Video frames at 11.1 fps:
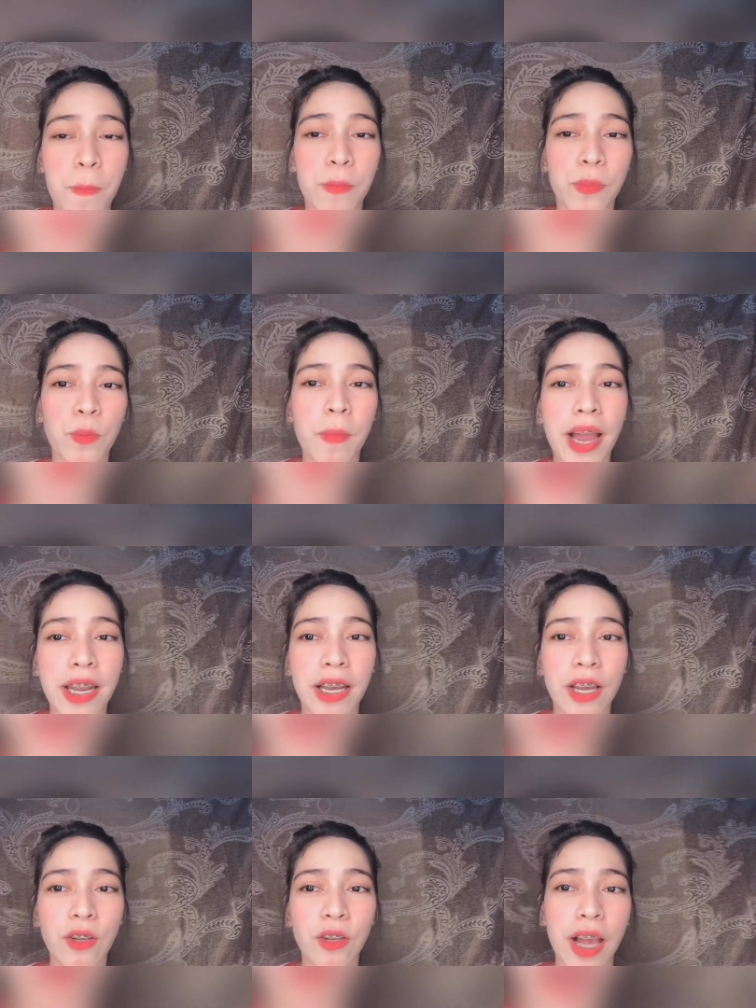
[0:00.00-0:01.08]
sumali
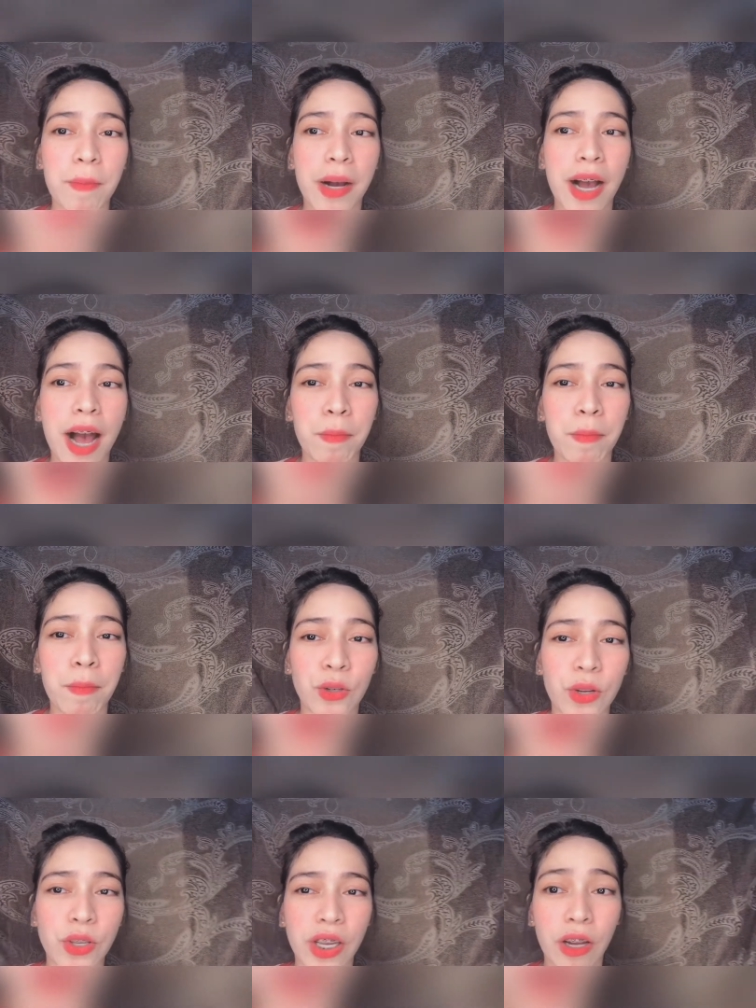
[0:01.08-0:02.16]
kayo sa mga amateur
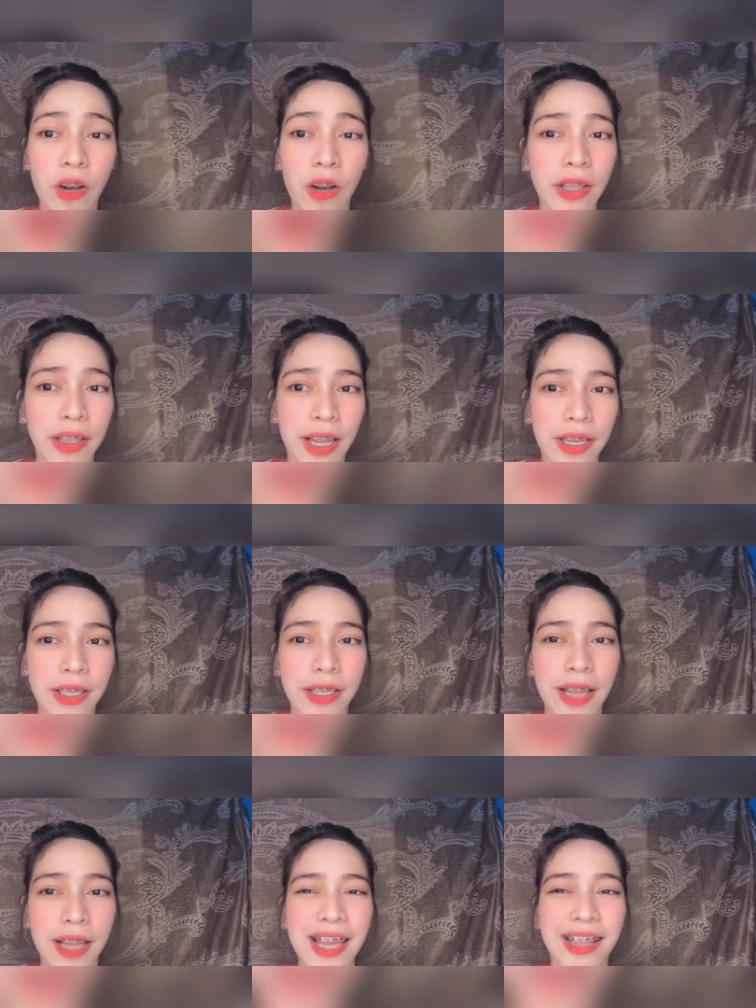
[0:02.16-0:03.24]
sing contest,
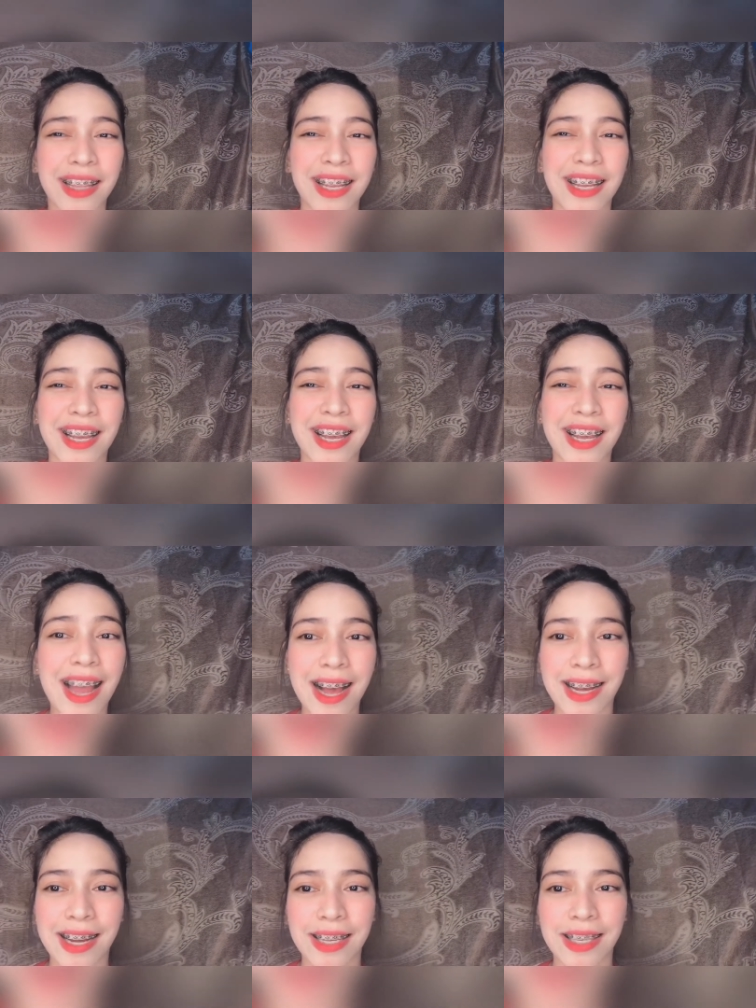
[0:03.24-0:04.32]
ay
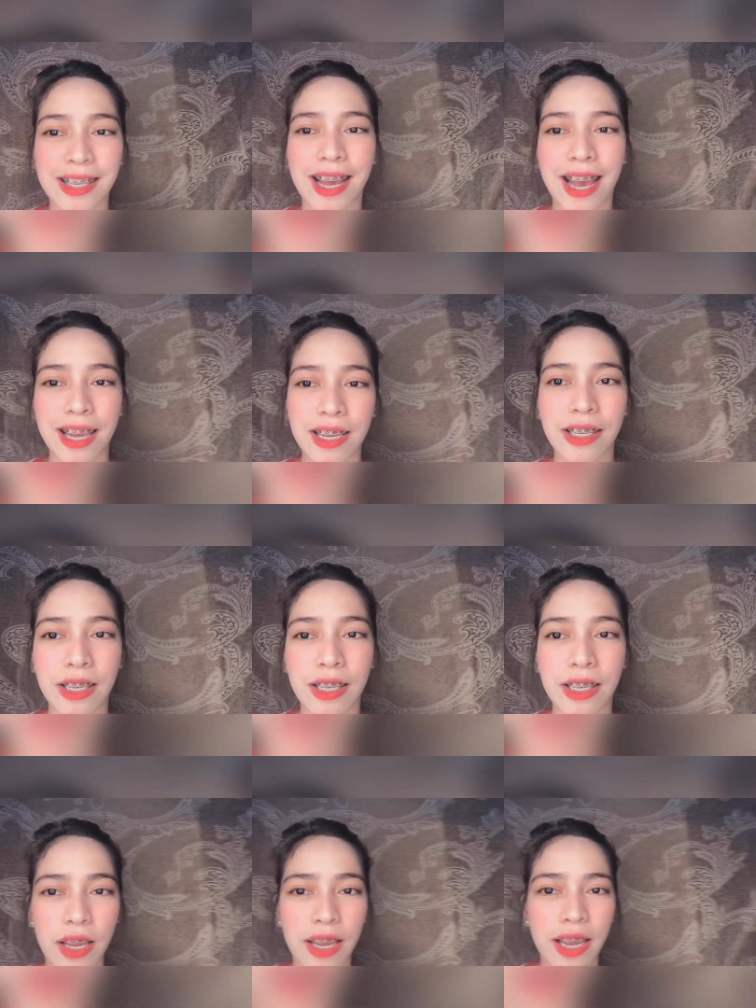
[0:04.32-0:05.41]
kailangan kasi guys,
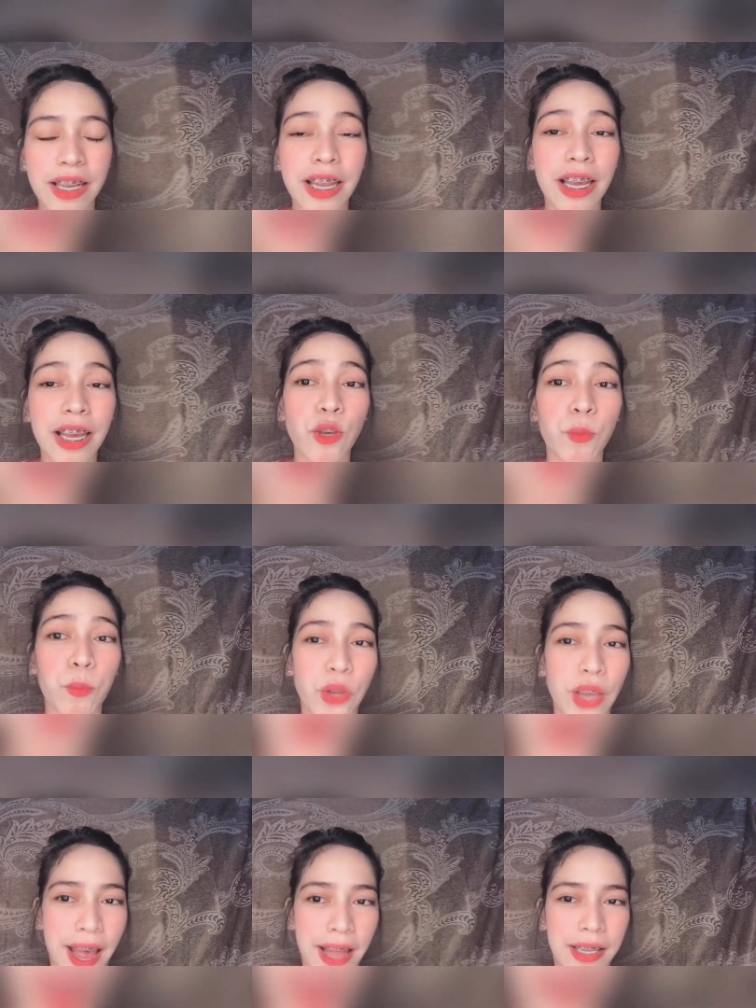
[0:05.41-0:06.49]
hindi kayo
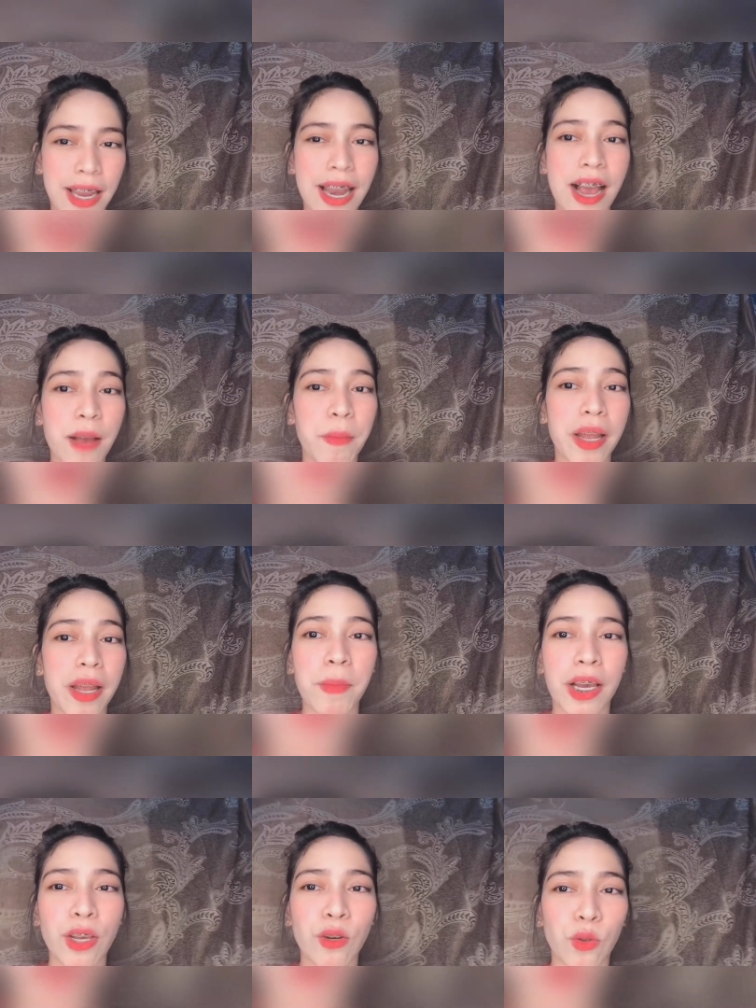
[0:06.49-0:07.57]
puyat. Kailangan marami
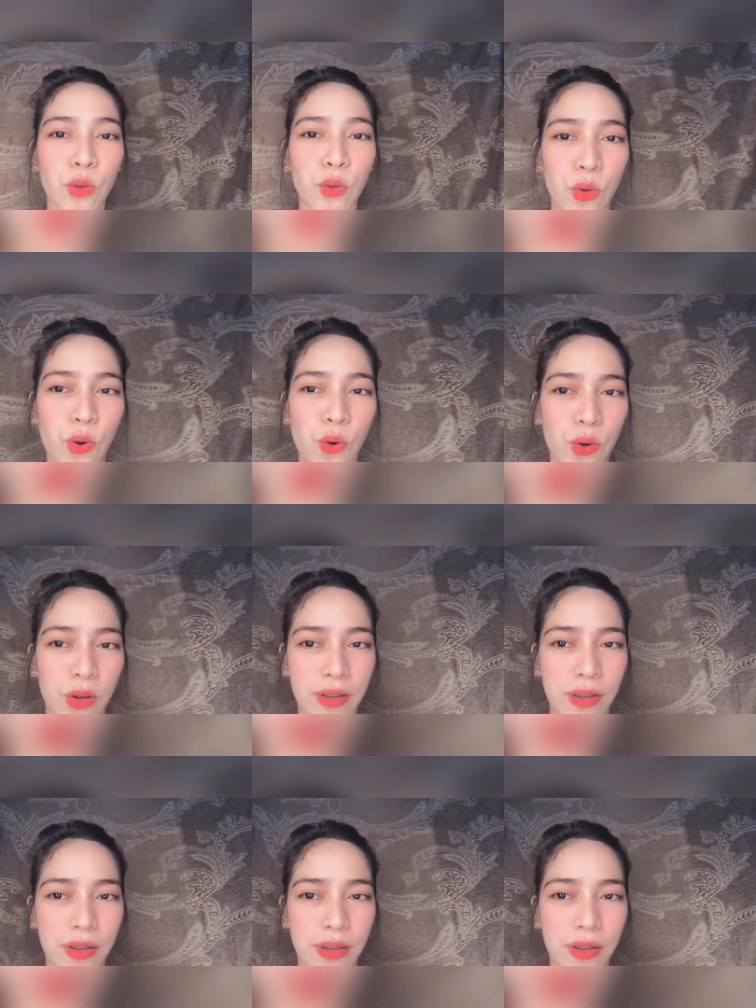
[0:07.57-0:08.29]
kayong tulog.